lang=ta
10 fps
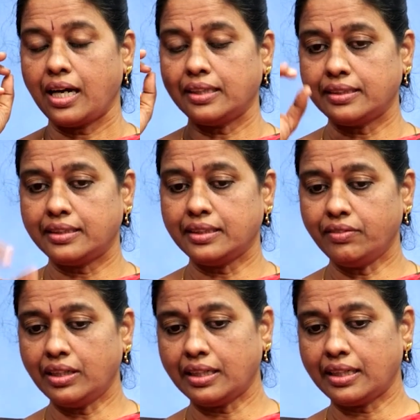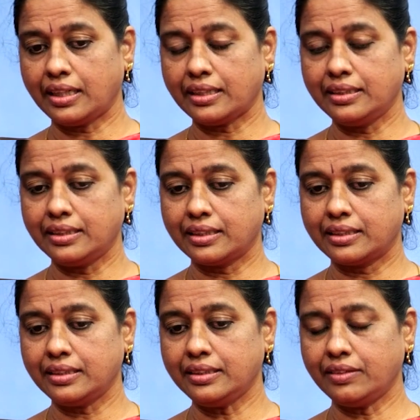அந்த திருவிழா
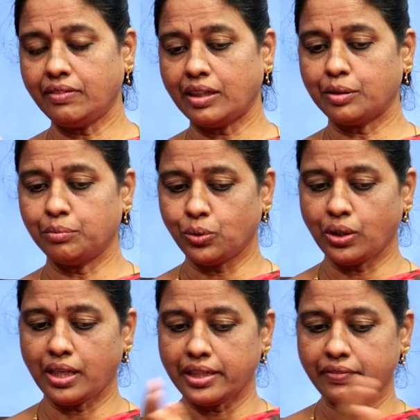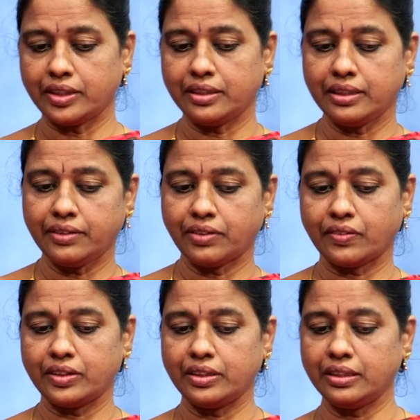நடந்திருக்கு திருவிழாவுக்கு முன்னாடி வந்து இவங்க
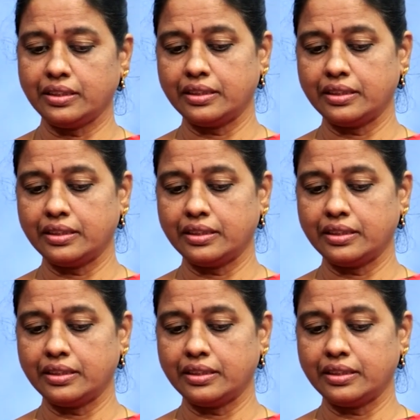வந்து